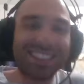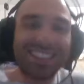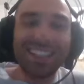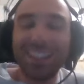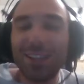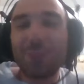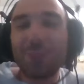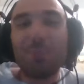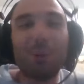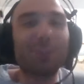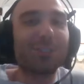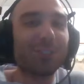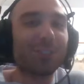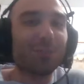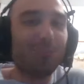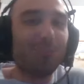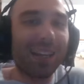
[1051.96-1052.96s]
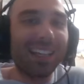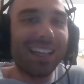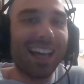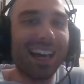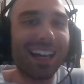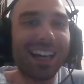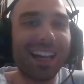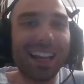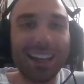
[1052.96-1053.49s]
se, io posso
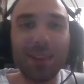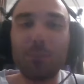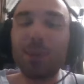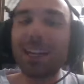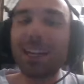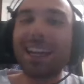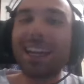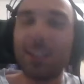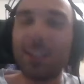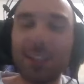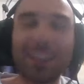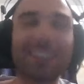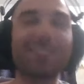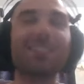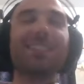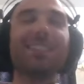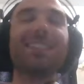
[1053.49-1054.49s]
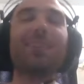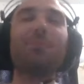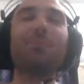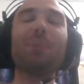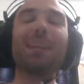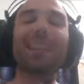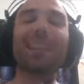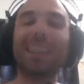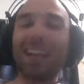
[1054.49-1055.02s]
sbagliare, perché Cartesio dice
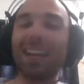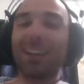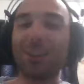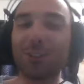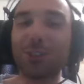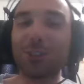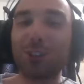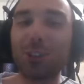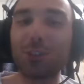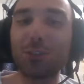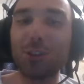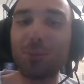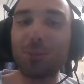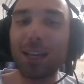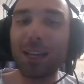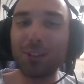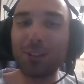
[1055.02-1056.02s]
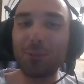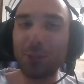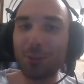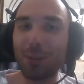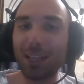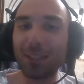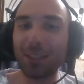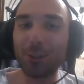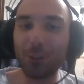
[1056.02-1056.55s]
perché io sto sviluppando il mio
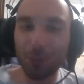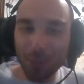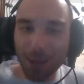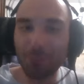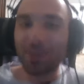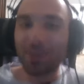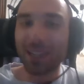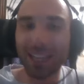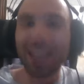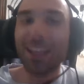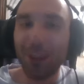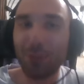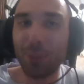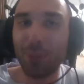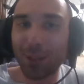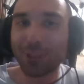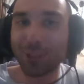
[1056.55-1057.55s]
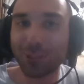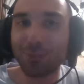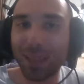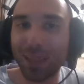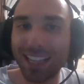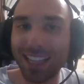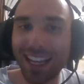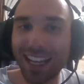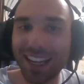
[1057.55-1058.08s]
metodo? Ma perché io posso
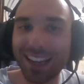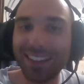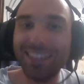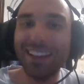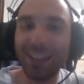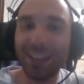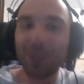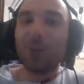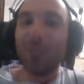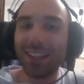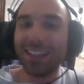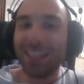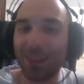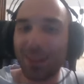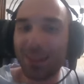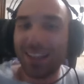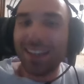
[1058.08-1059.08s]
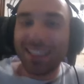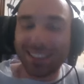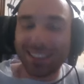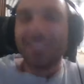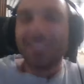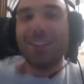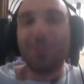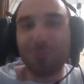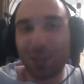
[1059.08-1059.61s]
sbagliare? Quindi,
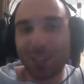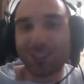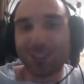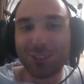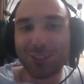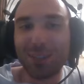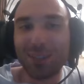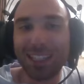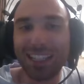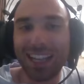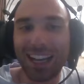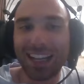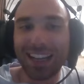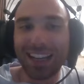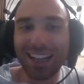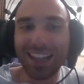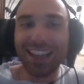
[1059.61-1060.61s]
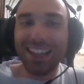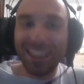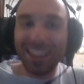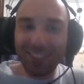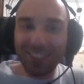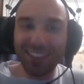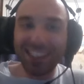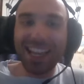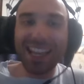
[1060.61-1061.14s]
se io posso eh. sbagliare, eh.
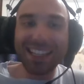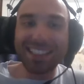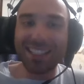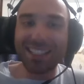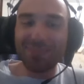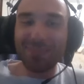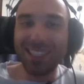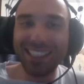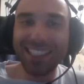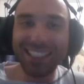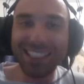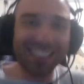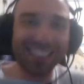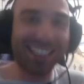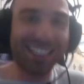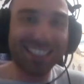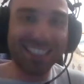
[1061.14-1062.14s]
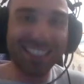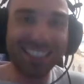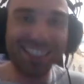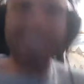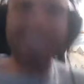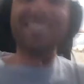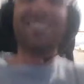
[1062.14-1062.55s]
l'evidenza mi dice che c'è Dio.